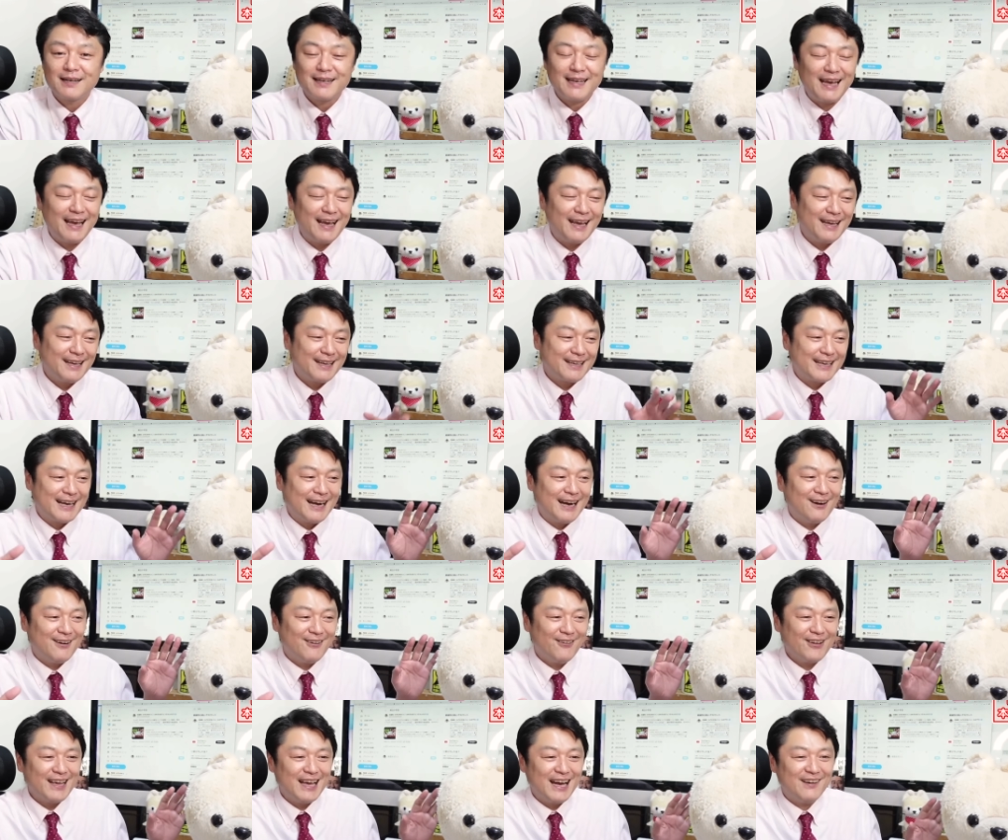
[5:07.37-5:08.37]
喧嘩
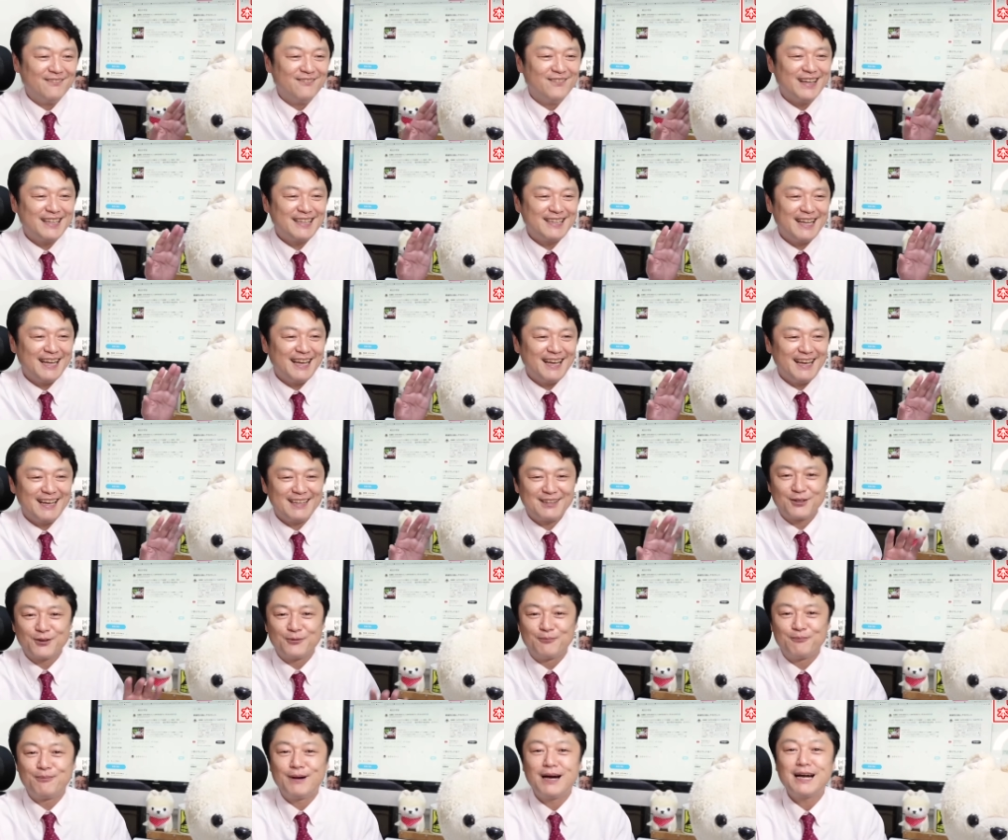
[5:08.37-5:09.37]
をやめて
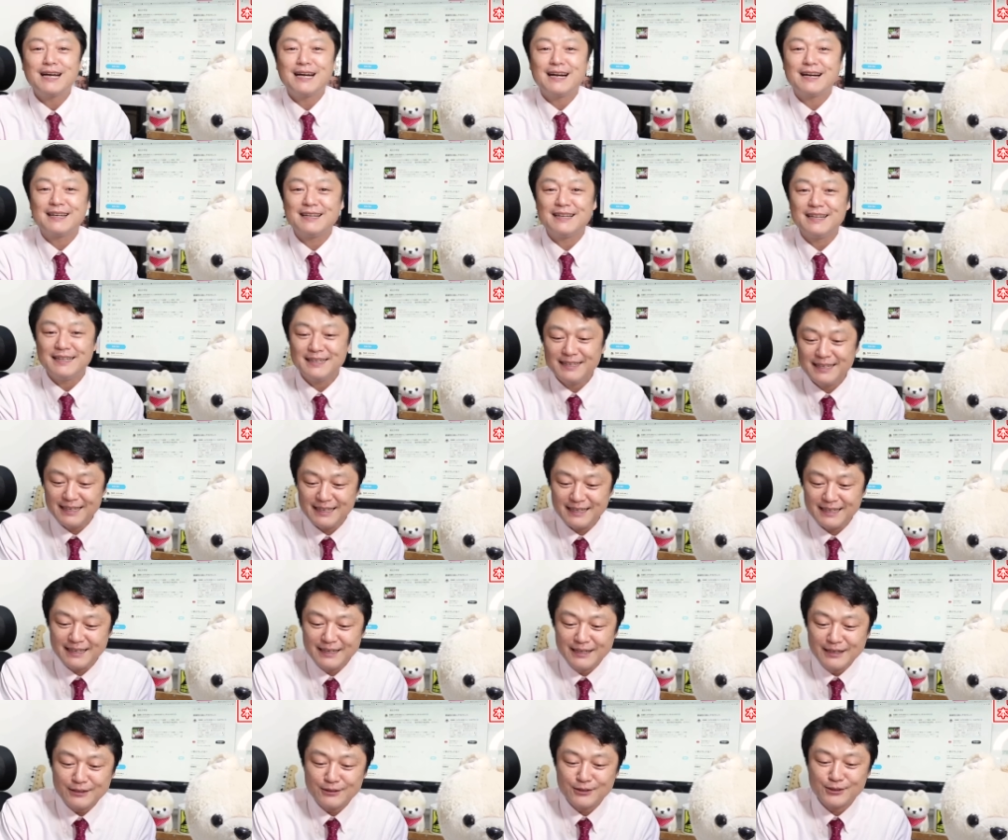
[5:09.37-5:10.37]
とばかりに
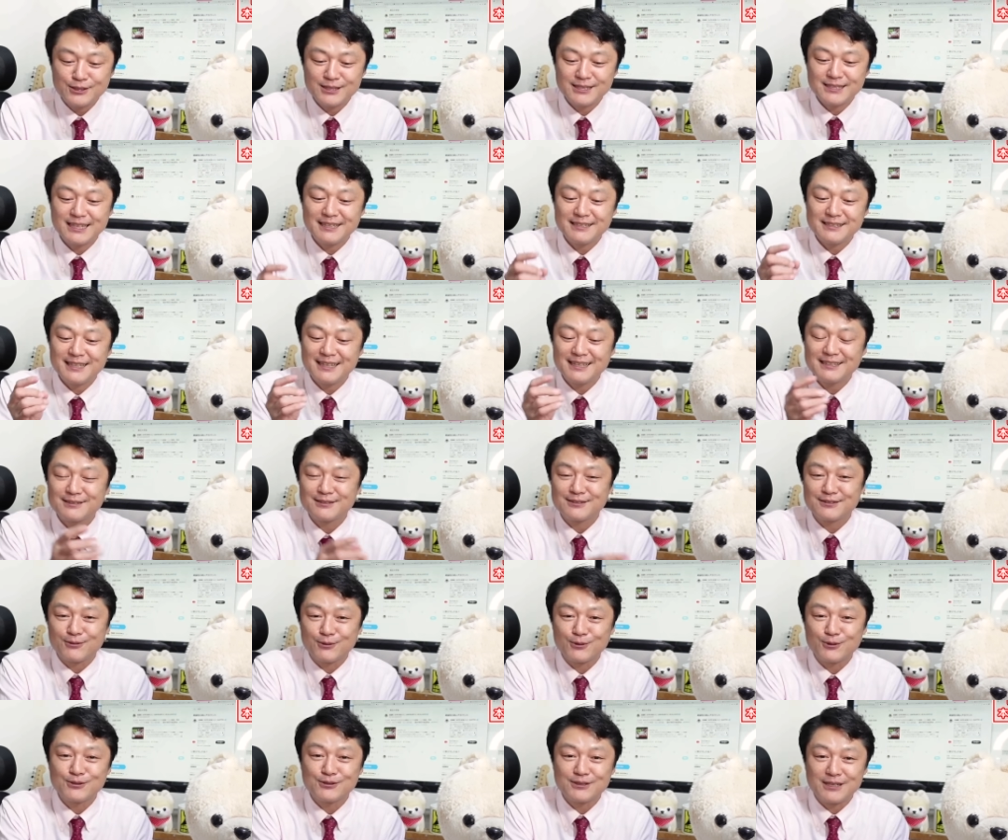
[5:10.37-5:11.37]
口先三寸
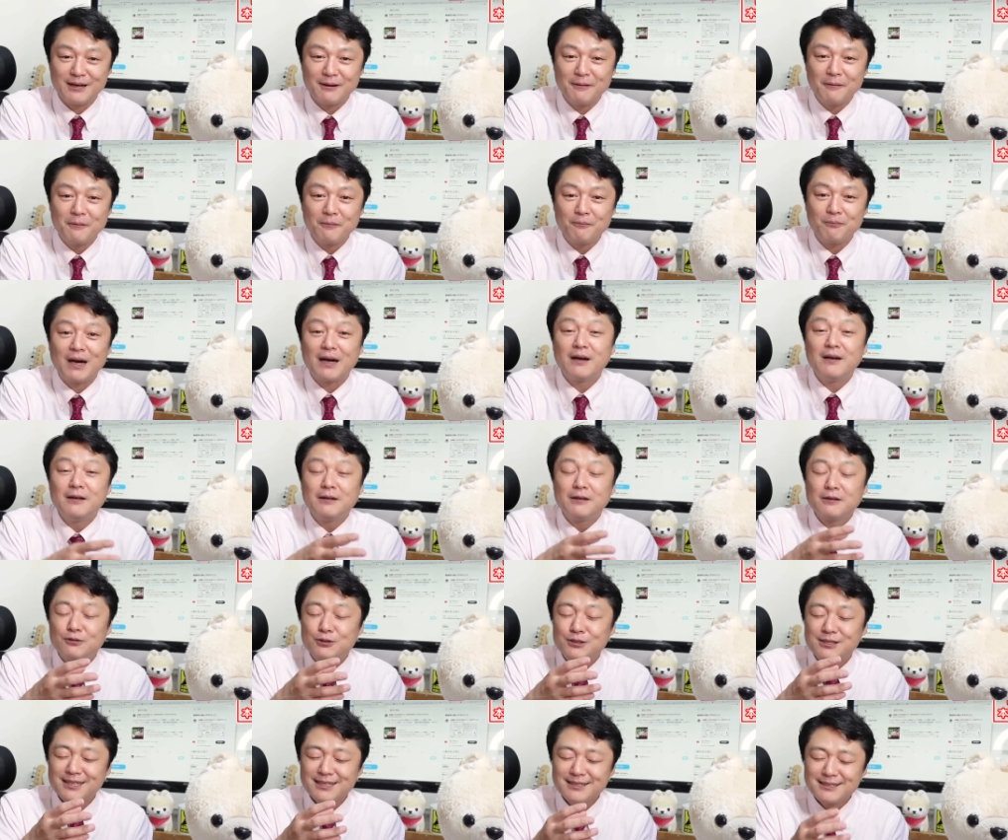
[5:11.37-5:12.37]
というかまあ
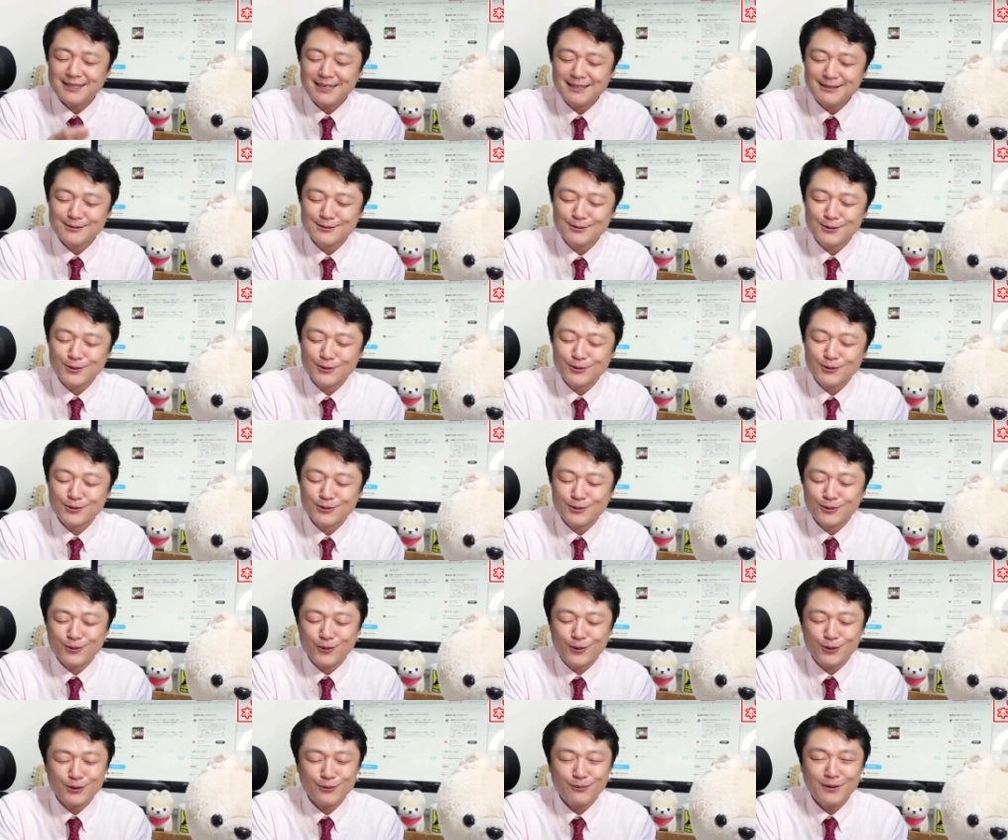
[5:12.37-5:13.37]
口先三寸というと
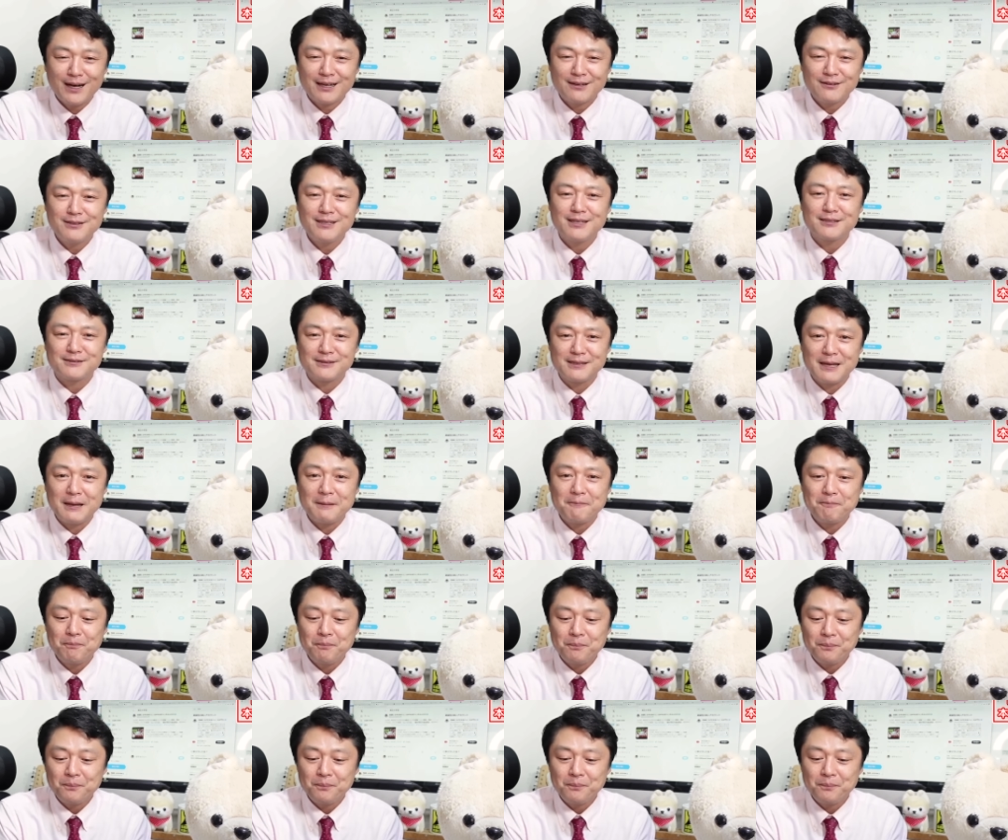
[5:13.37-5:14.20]
言葉悪いですね